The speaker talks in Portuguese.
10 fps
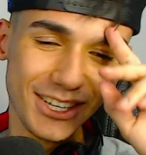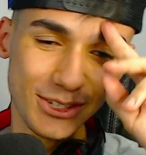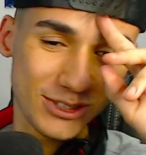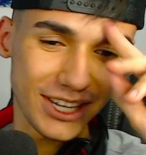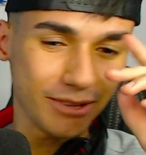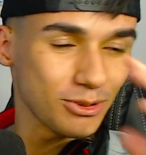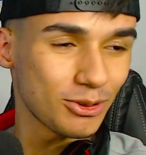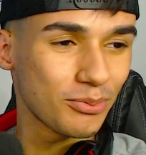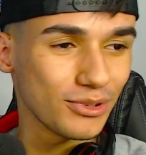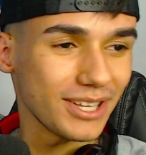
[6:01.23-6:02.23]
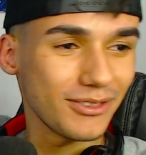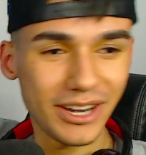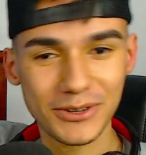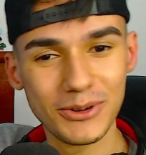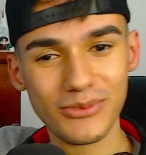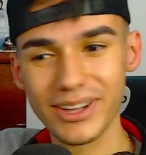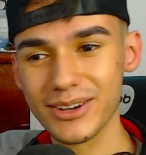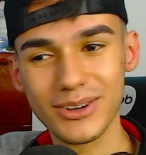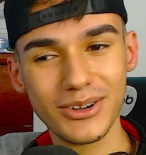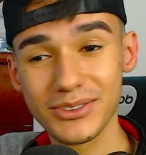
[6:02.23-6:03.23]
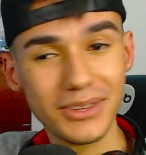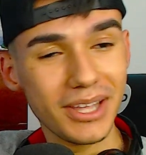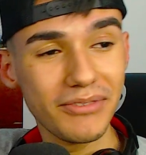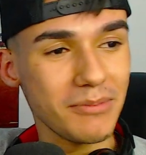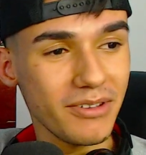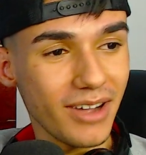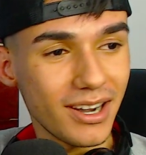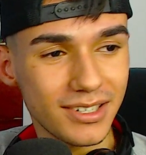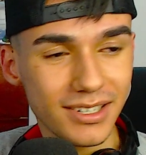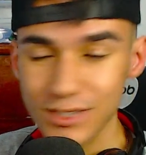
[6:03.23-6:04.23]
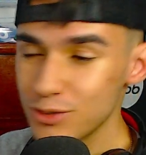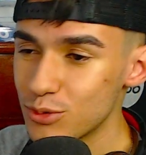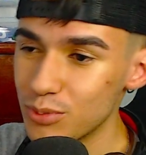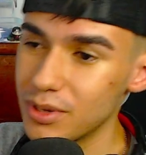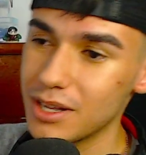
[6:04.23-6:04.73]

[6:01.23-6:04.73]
Não sei, eu tô puto aí do cachorro, velho. Eu, eu até fiquei meio viajando aqui, desculpa.